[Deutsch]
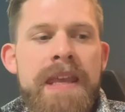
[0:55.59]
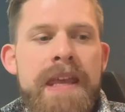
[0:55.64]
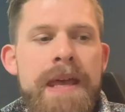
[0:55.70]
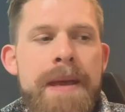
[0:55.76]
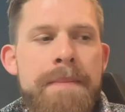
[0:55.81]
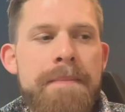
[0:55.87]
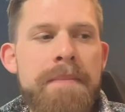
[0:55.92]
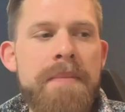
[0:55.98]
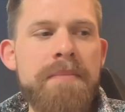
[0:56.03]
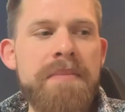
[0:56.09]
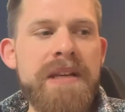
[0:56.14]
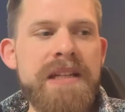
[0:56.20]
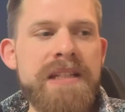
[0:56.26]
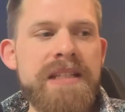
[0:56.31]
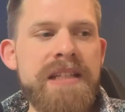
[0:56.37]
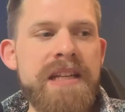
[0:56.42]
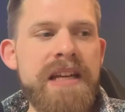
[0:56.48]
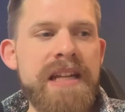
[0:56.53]
Ähm, mir
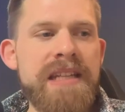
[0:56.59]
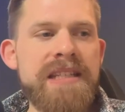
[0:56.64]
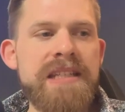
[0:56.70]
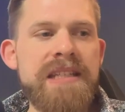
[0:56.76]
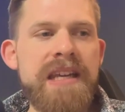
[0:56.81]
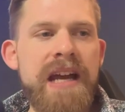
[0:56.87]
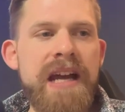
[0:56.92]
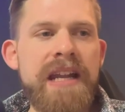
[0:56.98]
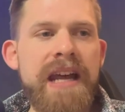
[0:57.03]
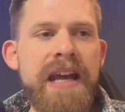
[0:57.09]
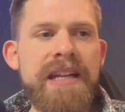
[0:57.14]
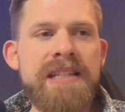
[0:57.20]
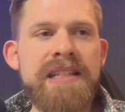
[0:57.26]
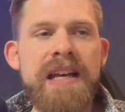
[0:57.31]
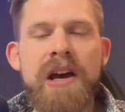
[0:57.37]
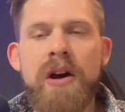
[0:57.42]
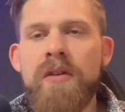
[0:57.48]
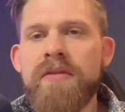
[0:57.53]
ist in den letzten Jahren eine
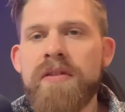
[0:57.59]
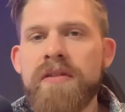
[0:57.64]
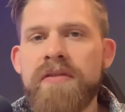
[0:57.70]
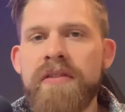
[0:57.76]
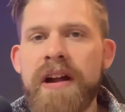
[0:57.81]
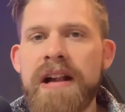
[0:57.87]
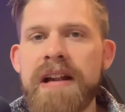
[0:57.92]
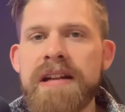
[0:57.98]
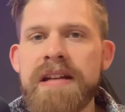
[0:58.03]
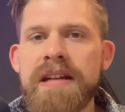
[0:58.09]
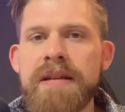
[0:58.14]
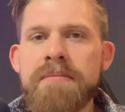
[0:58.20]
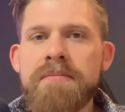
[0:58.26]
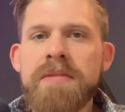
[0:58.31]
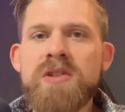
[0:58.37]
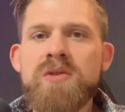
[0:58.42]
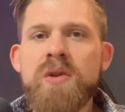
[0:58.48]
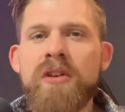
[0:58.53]
Sache aufgefallen
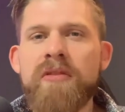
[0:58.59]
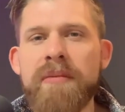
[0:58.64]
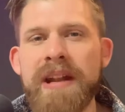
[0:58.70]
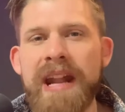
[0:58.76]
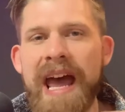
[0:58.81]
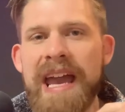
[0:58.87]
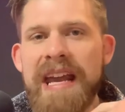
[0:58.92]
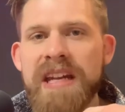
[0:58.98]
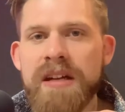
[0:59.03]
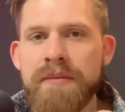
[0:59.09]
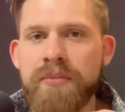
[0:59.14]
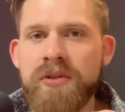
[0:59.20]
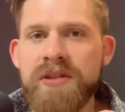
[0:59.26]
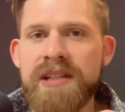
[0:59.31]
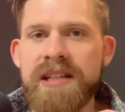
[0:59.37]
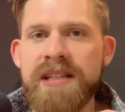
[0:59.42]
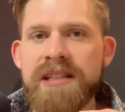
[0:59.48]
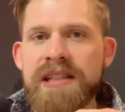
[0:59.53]
in Bezug auf meinen eigenen
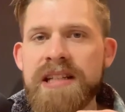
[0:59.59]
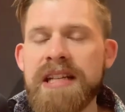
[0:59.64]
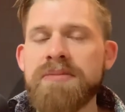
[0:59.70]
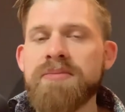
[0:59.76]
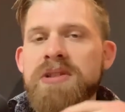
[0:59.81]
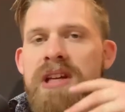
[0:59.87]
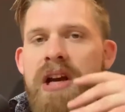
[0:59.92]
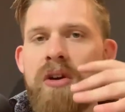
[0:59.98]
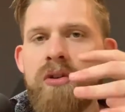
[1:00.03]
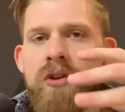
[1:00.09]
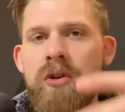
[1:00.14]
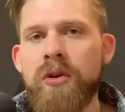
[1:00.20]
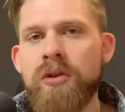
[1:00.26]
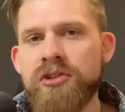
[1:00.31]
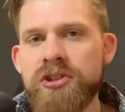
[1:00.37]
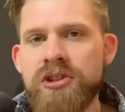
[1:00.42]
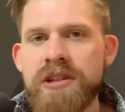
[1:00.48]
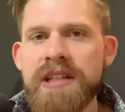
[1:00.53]
Prozess. Ich lasse mich ja auch
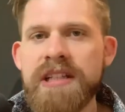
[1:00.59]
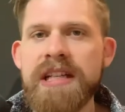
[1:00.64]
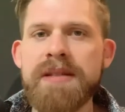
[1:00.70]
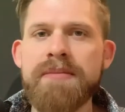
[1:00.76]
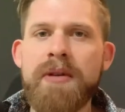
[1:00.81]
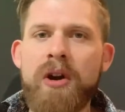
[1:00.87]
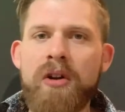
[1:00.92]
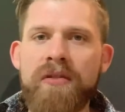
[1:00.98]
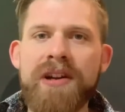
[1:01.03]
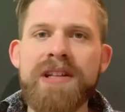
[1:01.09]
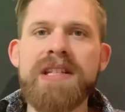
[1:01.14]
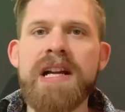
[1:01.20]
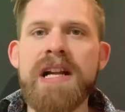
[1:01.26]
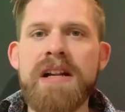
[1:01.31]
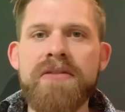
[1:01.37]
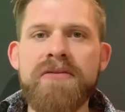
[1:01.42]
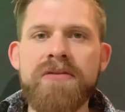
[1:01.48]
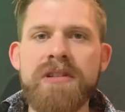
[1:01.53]
coachen, ich lasse mir auch
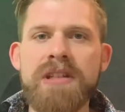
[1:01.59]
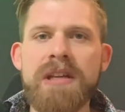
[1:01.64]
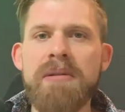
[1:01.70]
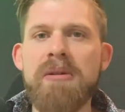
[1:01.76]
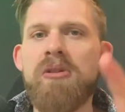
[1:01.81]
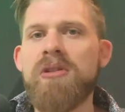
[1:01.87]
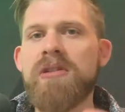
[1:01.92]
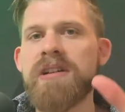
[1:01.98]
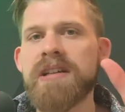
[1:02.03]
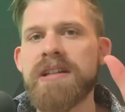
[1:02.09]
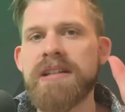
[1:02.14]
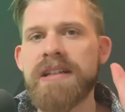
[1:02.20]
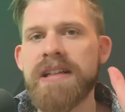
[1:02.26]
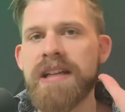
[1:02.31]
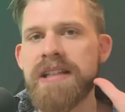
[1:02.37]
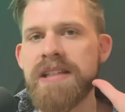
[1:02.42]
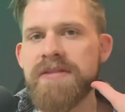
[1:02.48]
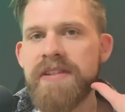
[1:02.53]
weiterhelfen. Ich habe auch äh,
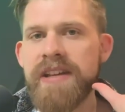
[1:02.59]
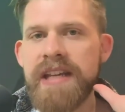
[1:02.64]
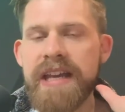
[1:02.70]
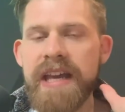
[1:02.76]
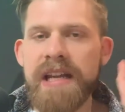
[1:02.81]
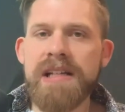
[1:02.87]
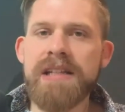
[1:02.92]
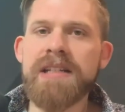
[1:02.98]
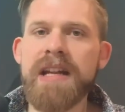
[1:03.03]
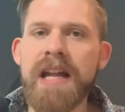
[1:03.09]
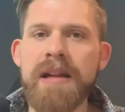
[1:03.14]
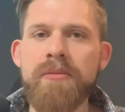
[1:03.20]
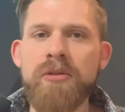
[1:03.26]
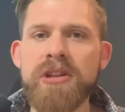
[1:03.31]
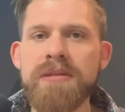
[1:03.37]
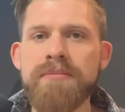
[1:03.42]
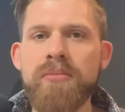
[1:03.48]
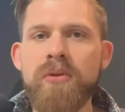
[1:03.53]
ganz viel Geld in alle
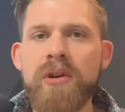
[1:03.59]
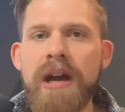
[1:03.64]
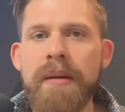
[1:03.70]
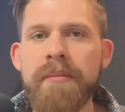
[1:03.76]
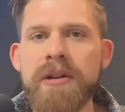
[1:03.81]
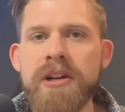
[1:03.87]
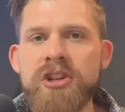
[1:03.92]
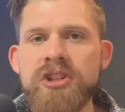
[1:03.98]
möglichen Programme